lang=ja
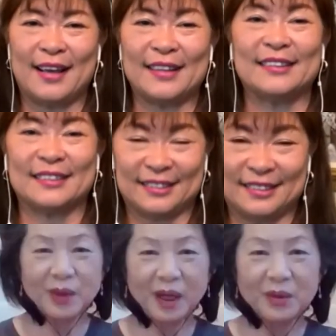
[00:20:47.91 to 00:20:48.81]
ねあそこ
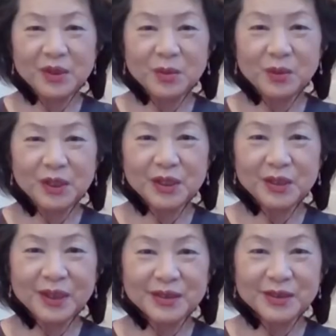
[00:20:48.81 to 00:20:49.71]
でバーベキューもでき
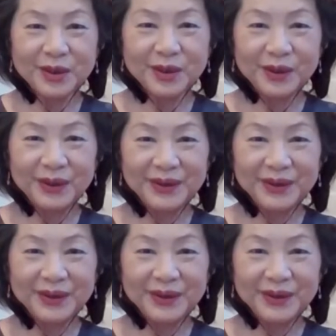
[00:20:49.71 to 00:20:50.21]
ますの